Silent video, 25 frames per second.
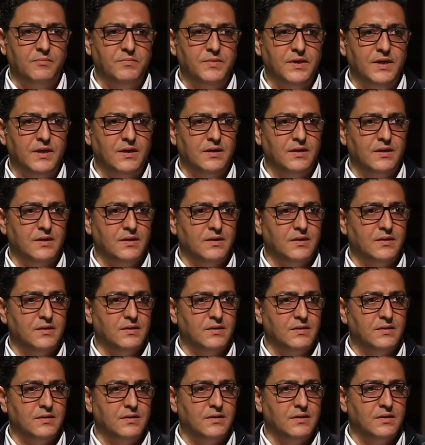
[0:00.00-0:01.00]

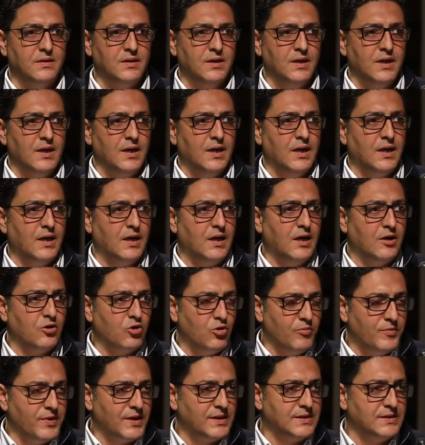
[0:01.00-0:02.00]
bien à
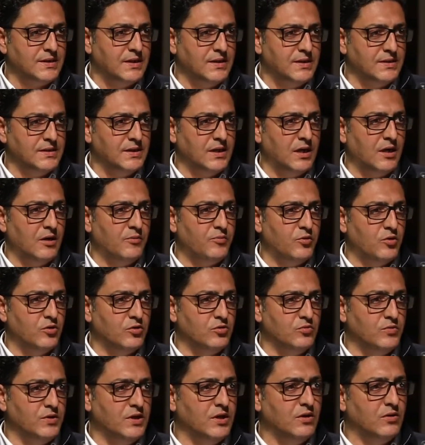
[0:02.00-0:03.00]
commercialiser un
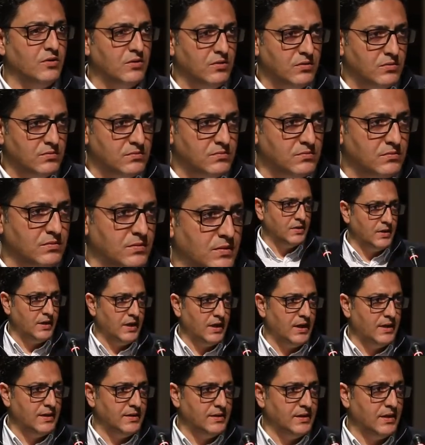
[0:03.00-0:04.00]
produit
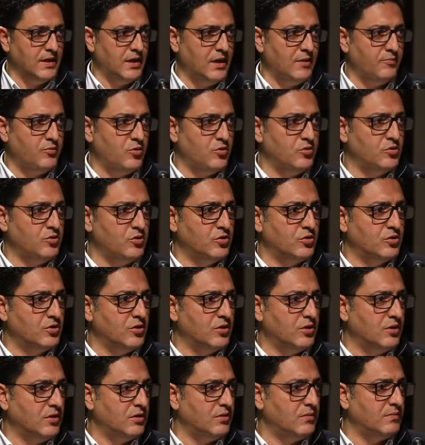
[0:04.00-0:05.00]
et aider un
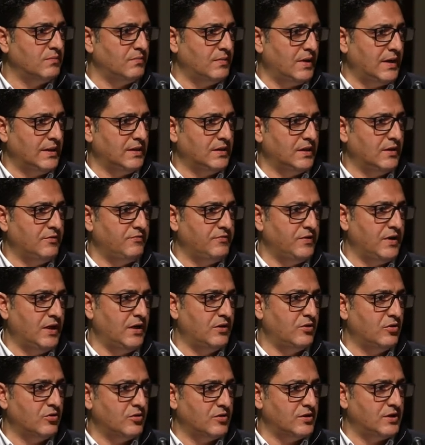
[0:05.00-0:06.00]
producteur,
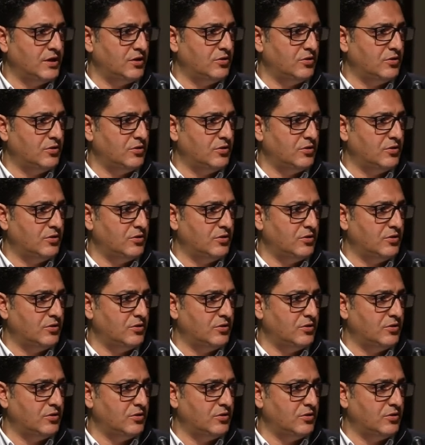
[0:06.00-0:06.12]
un autre